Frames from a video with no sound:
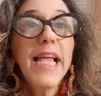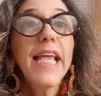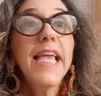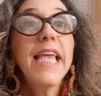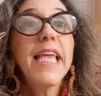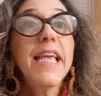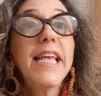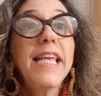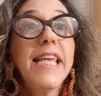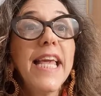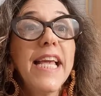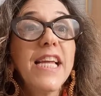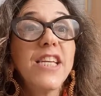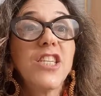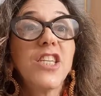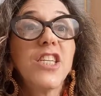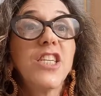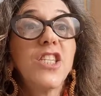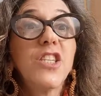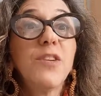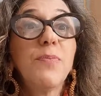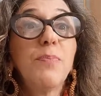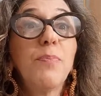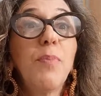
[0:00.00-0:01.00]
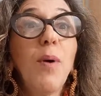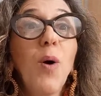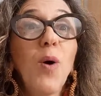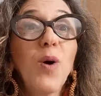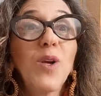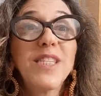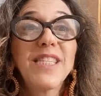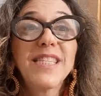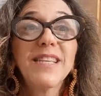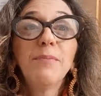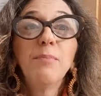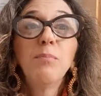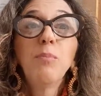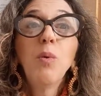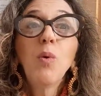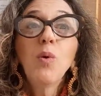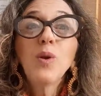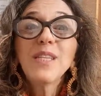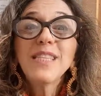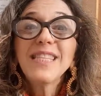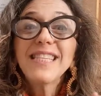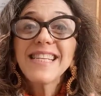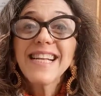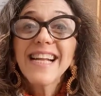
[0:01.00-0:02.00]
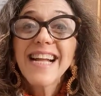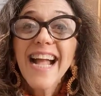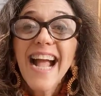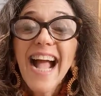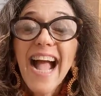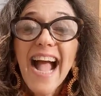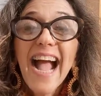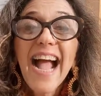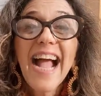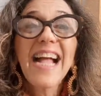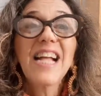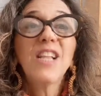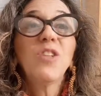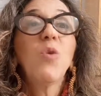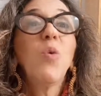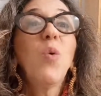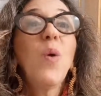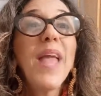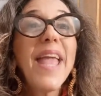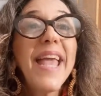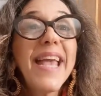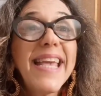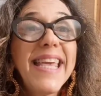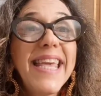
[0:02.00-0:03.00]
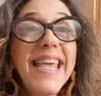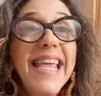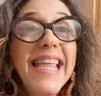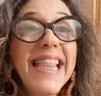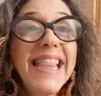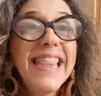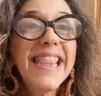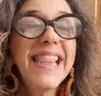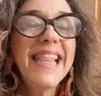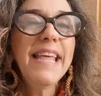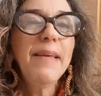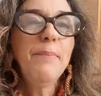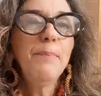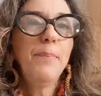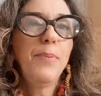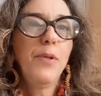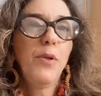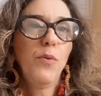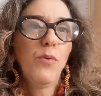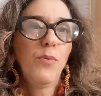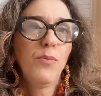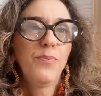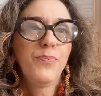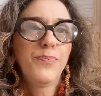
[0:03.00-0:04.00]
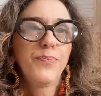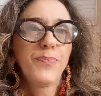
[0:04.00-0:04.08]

e que a gente possa buscar o equilíbrio.